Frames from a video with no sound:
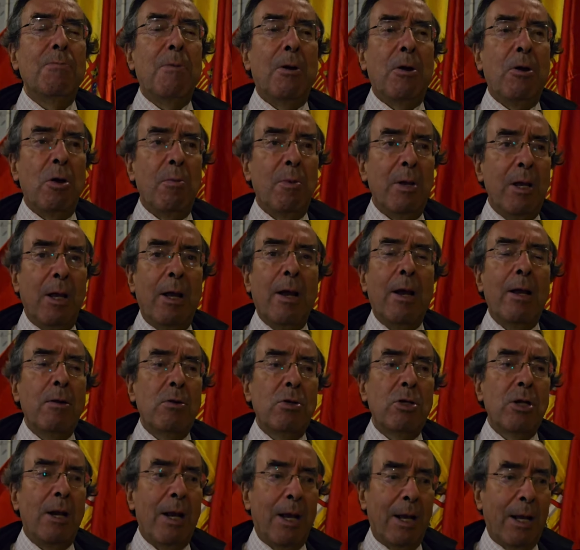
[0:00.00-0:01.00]

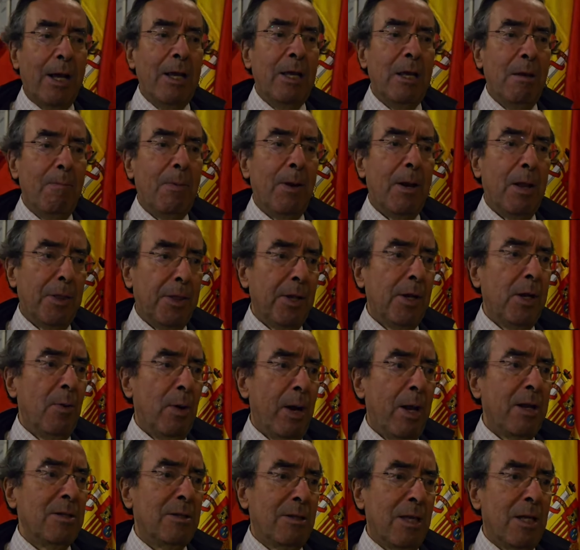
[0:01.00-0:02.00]
hispanoamericanos a la calle para celebrar